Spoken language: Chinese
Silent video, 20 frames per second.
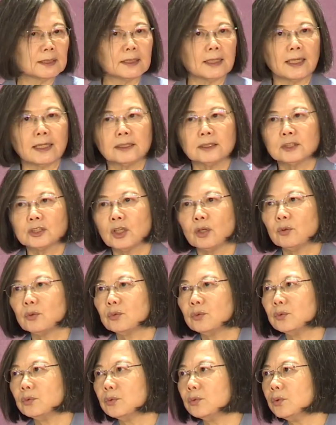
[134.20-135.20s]
来照
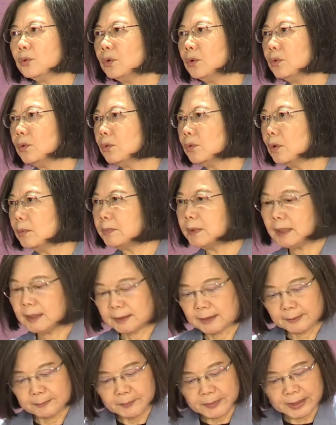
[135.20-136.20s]
顾我们的
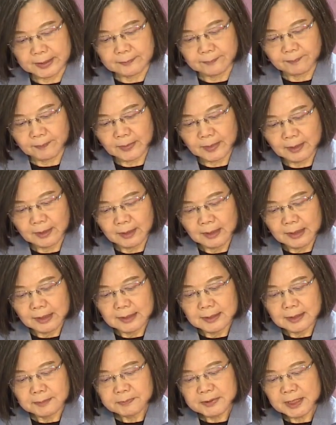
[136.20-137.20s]
人民。
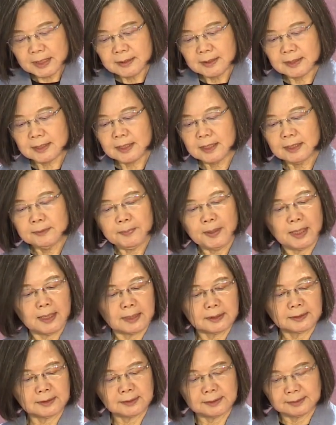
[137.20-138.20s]
那么，像是 T
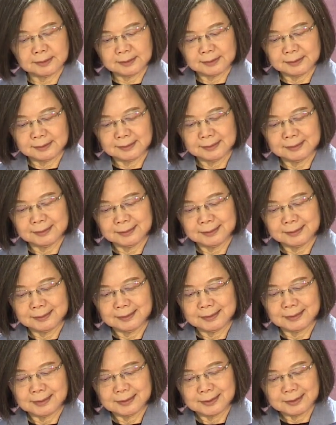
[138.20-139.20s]
Pass，
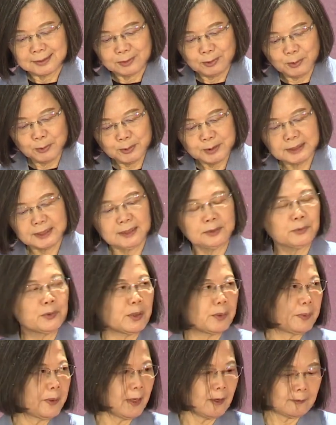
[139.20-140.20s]
通勤
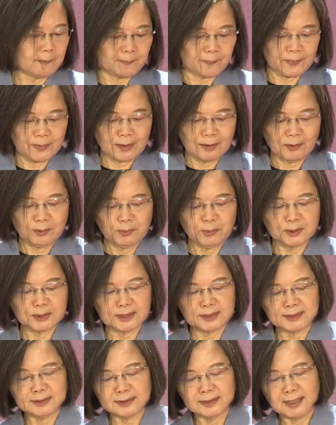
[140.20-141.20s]
月票。或
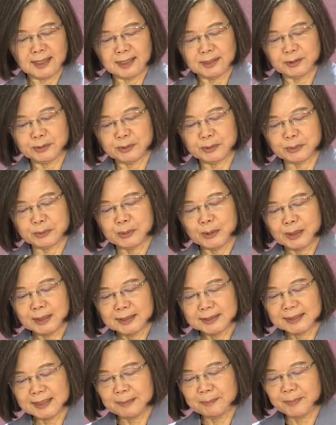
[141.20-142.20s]
者是还有
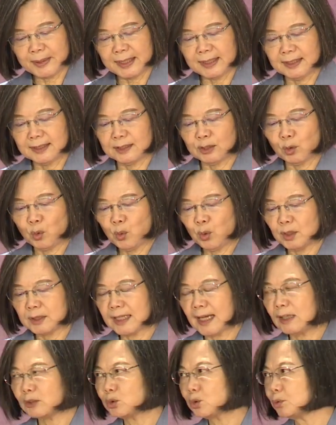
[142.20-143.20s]
三百亿的扩
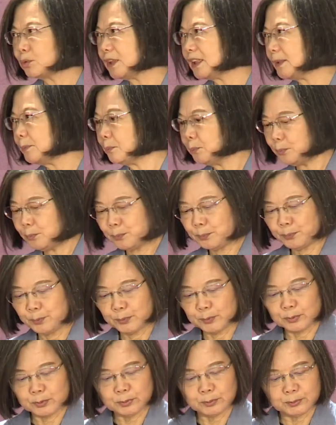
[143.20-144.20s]
大租金
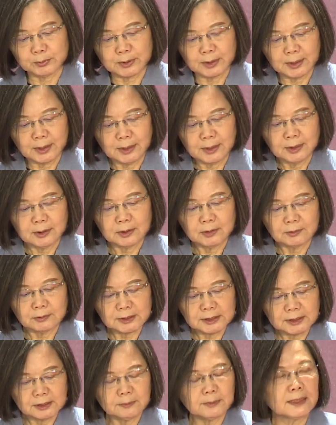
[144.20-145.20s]
补助，都
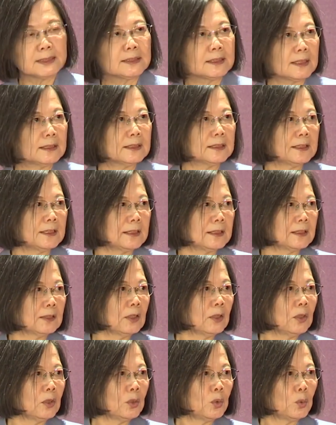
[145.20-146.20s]
希望减轻
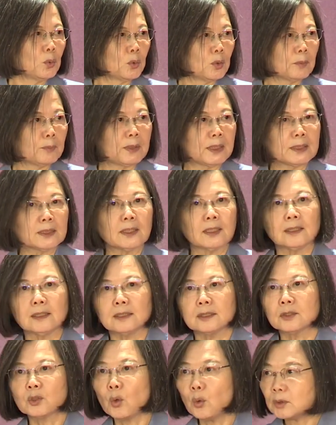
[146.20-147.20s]
我们
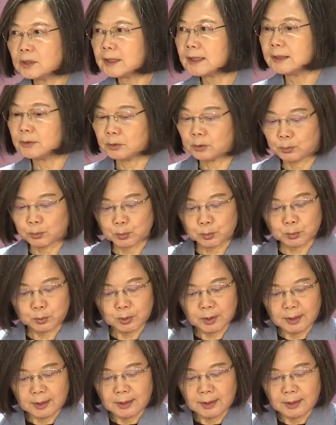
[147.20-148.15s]
的通勤族、